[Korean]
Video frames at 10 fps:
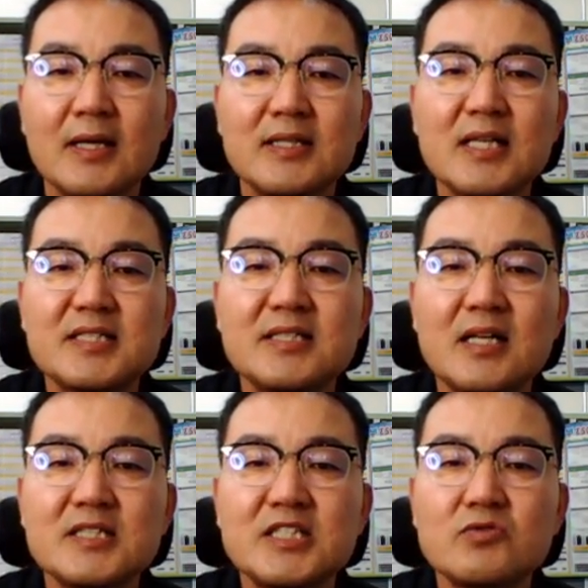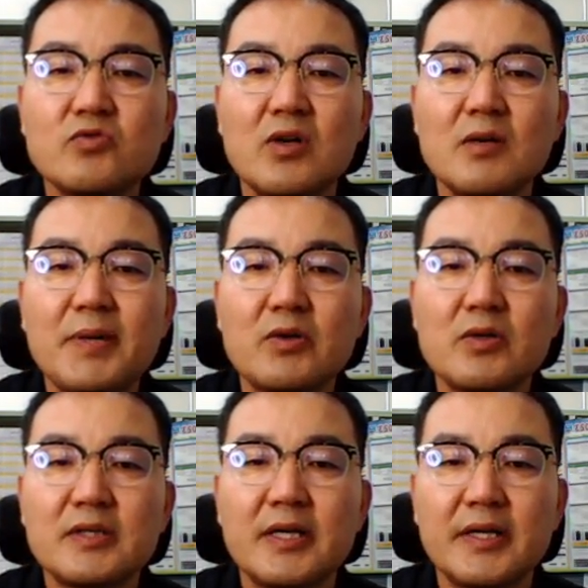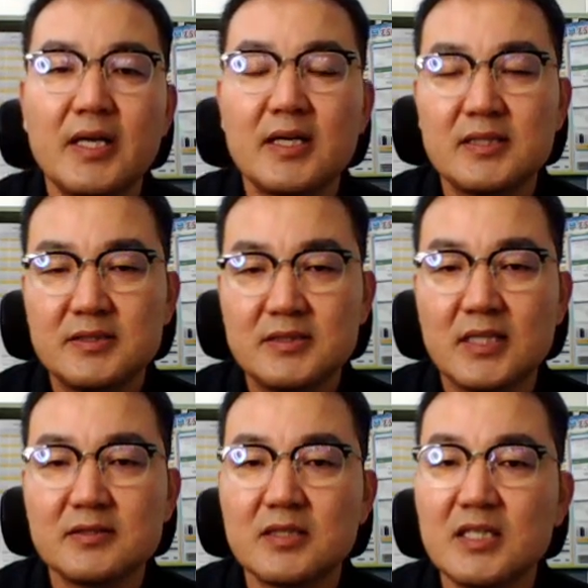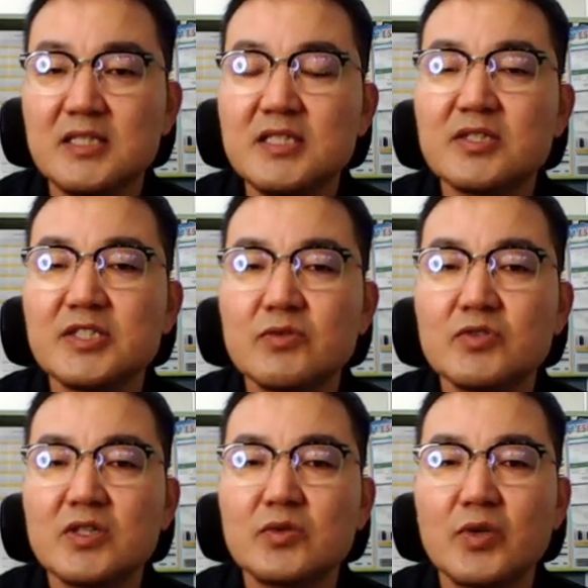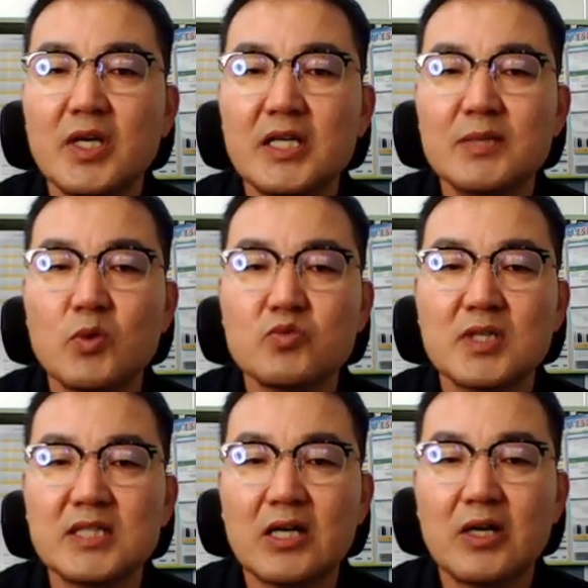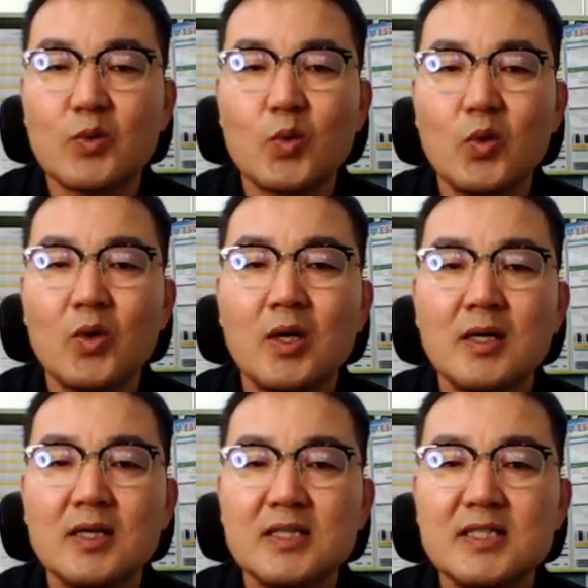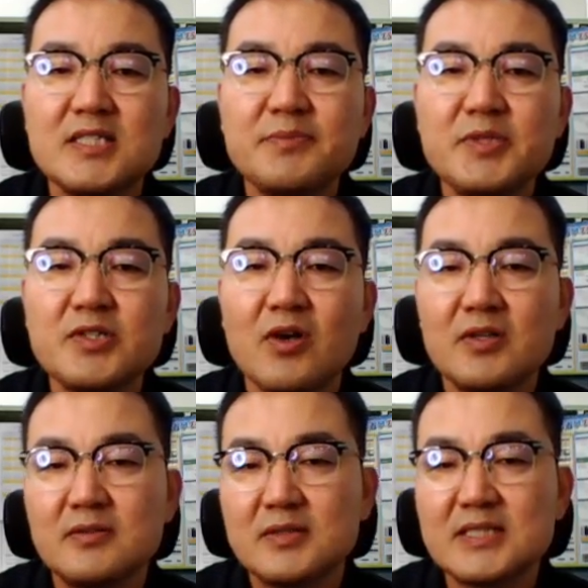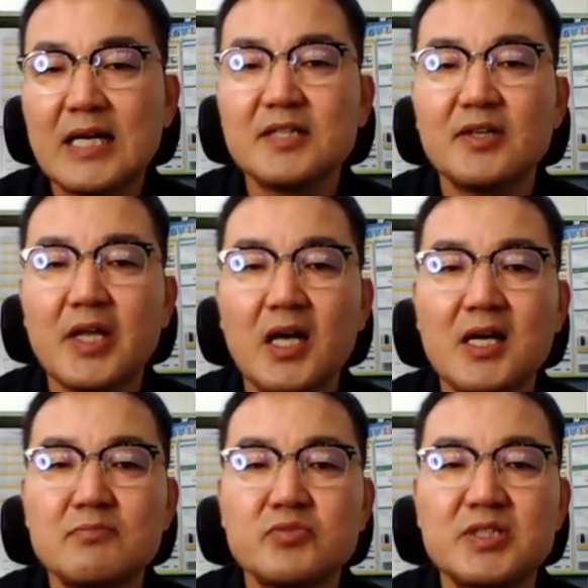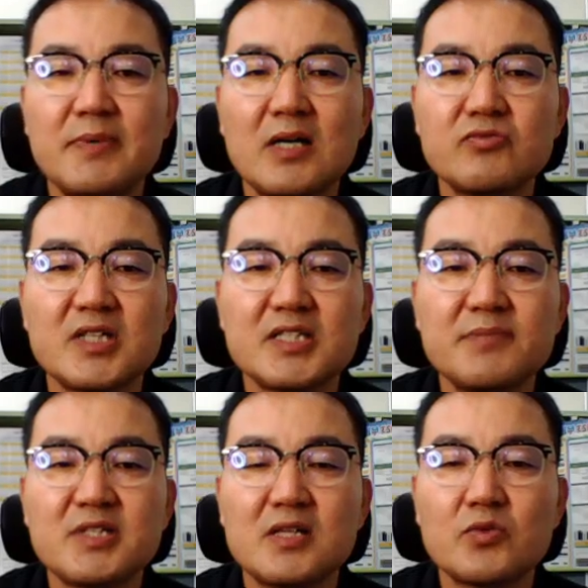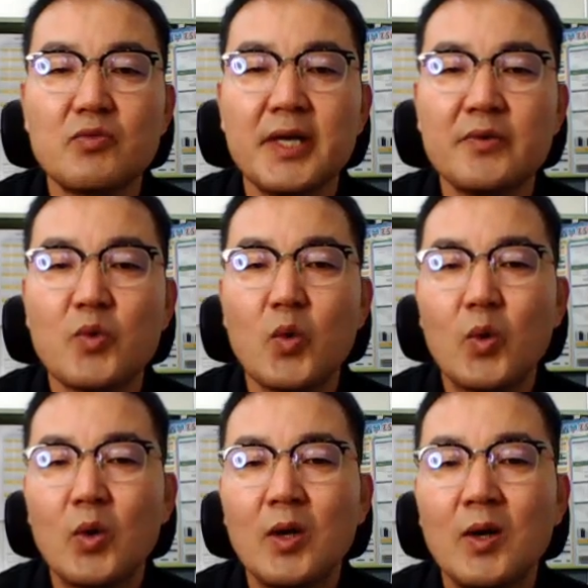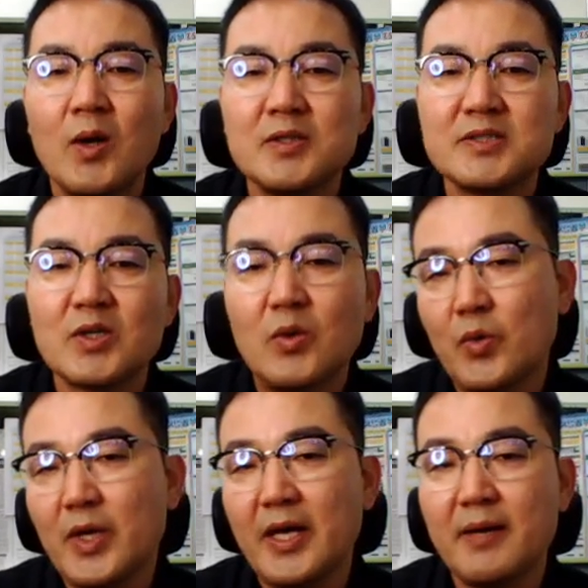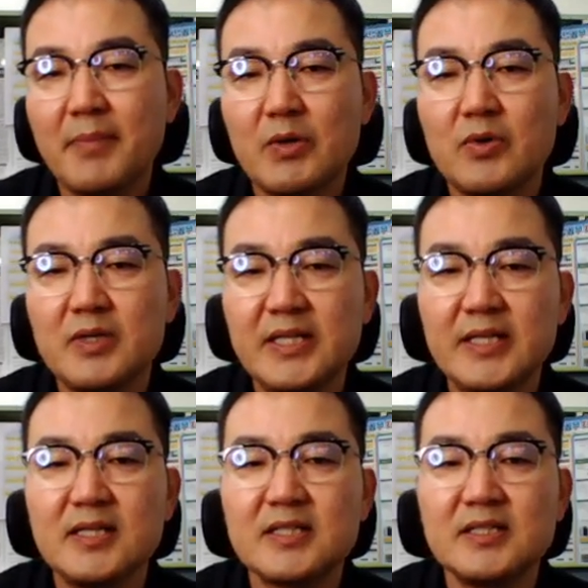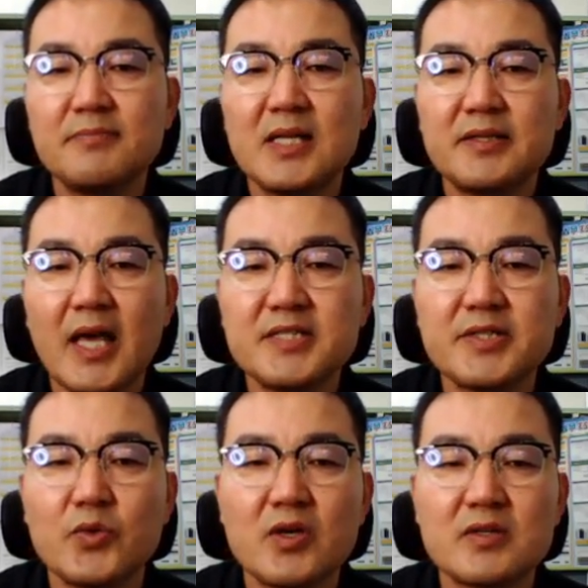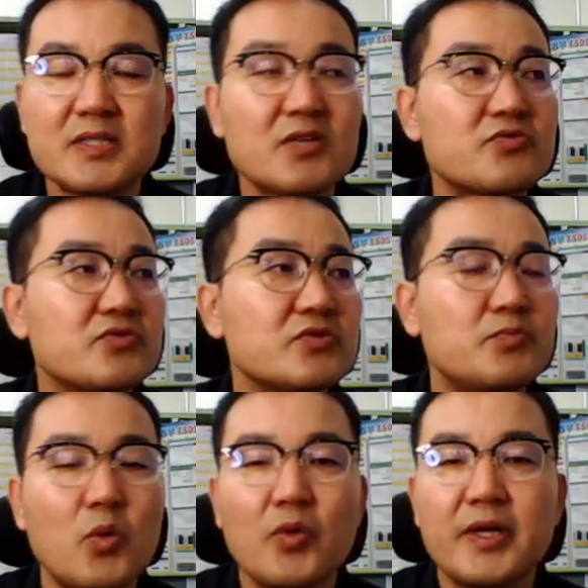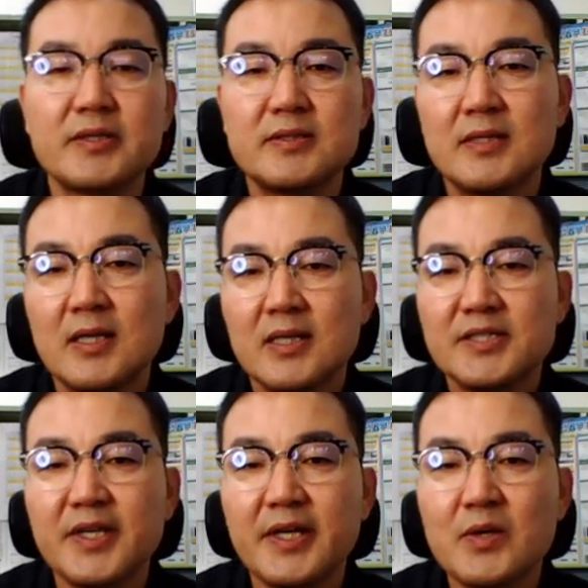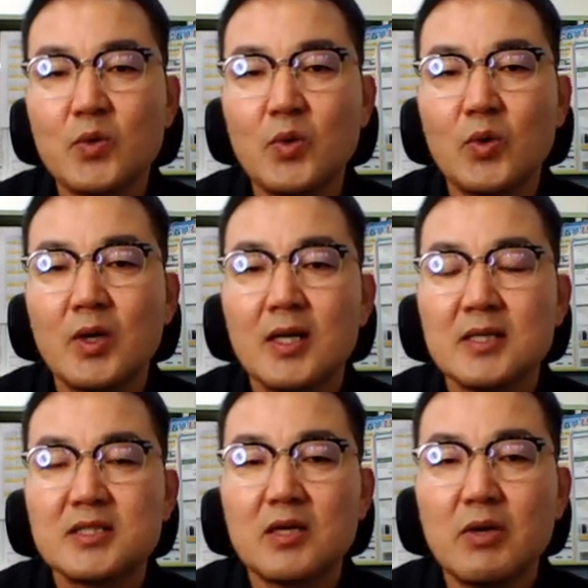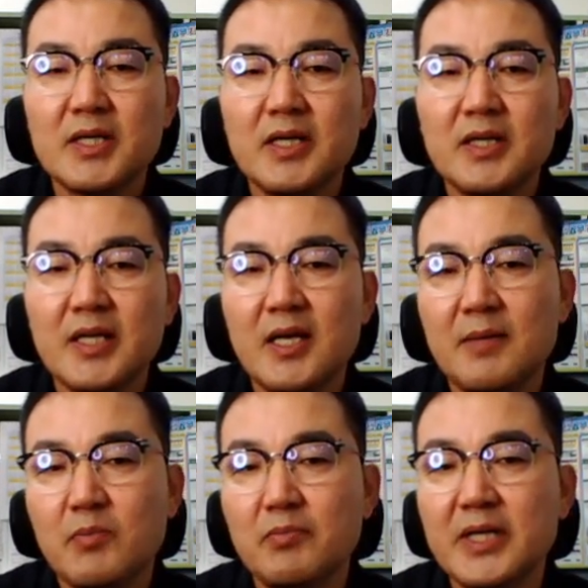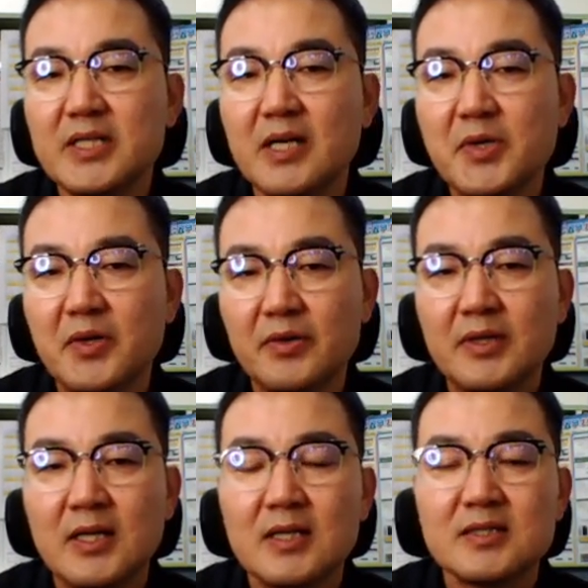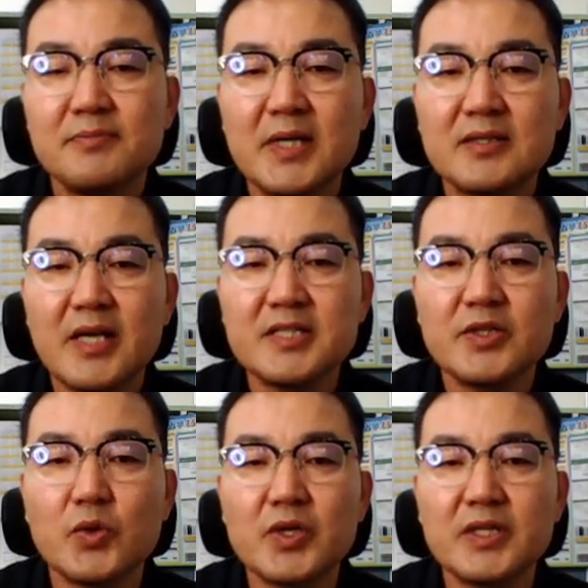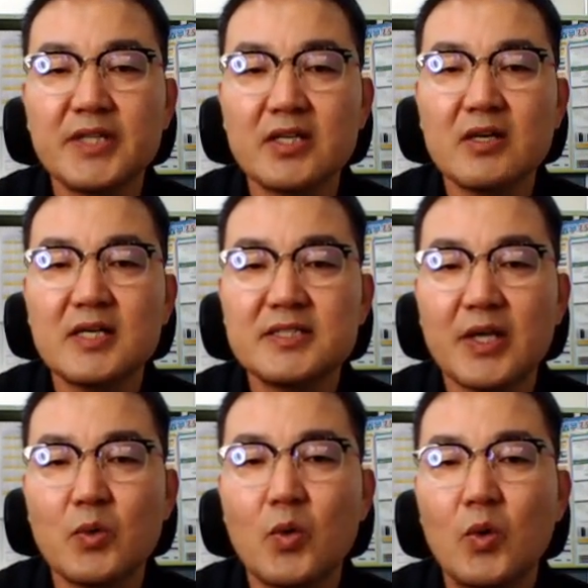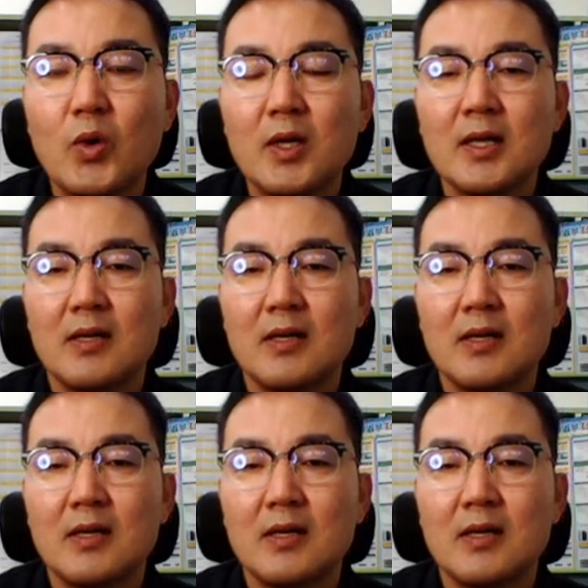이제 지난 19월 8월 달에 그러니까 2019년도에 기본 구상이 나왔고 22년 그러니까 작년에 행안부 지방 투자 심사를 통과했고, 이제 올해 8월 1일 그린벨트 해제 용역 착수 보고회를 진행했고, 제가 확인해 본 바에 의하면 그린벨트 해제 용역이 내년까지 되고,